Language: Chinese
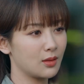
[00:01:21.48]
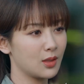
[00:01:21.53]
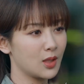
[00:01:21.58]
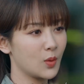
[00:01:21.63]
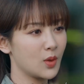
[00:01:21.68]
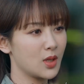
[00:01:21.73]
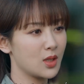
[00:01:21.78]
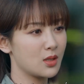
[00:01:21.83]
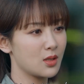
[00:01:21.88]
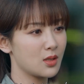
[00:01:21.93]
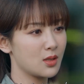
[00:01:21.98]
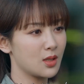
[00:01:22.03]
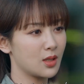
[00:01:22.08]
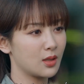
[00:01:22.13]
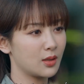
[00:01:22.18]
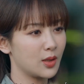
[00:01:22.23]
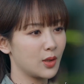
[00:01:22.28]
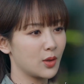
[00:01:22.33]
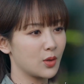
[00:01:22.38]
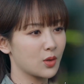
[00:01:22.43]
因为之
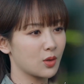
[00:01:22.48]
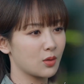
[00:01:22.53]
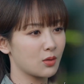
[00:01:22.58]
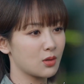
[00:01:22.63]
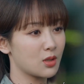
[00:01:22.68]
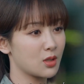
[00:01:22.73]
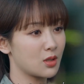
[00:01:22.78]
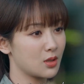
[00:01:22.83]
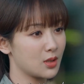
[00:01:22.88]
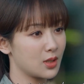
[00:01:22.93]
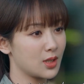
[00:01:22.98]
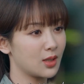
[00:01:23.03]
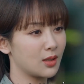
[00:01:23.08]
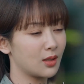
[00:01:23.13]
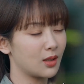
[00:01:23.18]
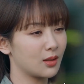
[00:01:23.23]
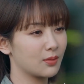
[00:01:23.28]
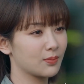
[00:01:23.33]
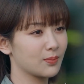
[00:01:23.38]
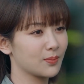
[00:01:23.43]
前那种吃腻
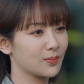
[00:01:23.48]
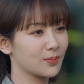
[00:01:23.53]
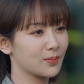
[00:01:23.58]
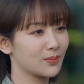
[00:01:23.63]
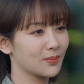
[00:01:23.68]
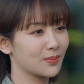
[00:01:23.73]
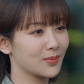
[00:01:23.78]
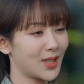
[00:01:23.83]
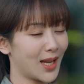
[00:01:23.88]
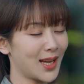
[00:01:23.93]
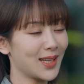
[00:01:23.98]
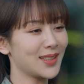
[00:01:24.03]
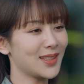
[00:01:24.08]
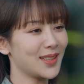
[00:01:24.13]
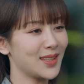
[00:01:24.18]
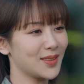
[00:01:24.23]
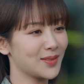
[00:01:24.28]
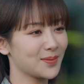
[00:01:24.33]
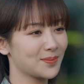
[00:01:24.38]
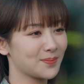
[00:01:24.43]
了，太
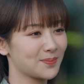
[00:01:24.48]
甜。